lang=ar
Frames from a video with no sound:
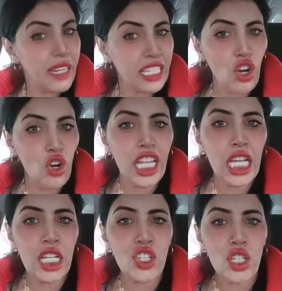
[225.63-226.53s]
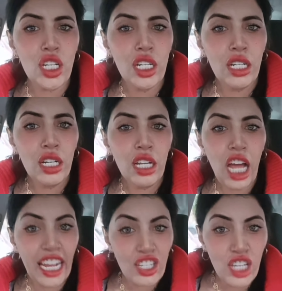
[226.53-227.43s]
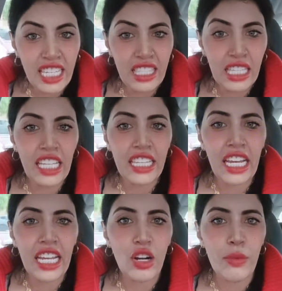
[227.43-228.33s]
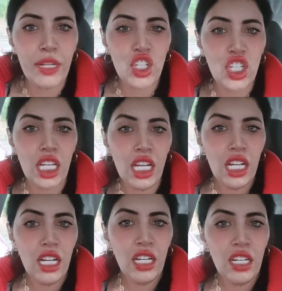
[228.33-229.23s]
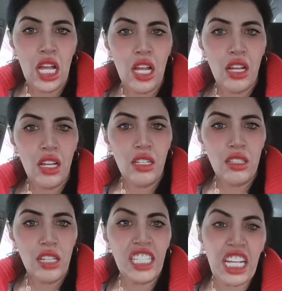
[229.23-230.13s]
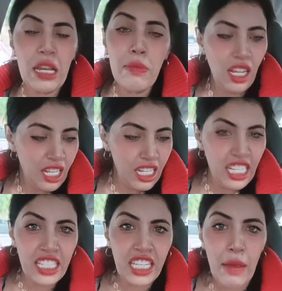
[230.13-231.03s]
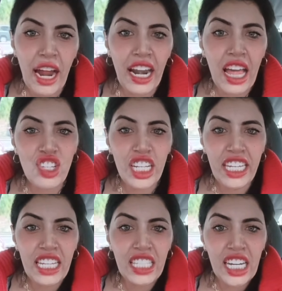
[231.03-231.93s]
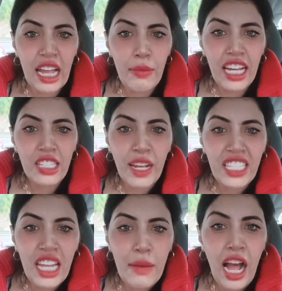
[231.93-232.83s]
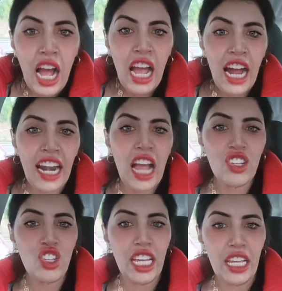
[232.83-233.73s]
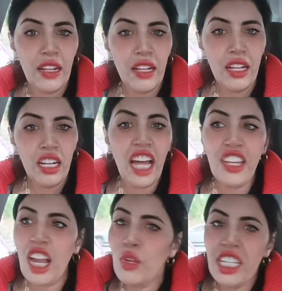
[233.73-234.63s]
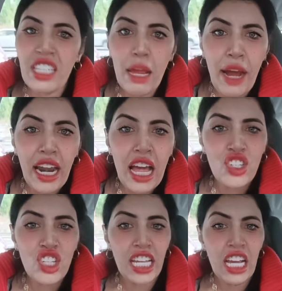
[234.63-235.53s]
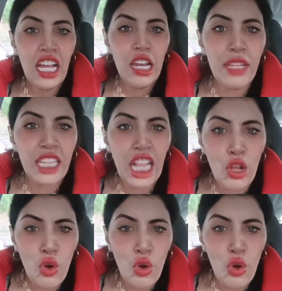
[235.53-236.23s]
تبيضقونيش حقاش الحسد اللي داير لكم الشيء هذيك اللي تابعه راجلي حياتها كامله غتبقى تابعه راجلي كاع النار وهي تابعه راجلي المد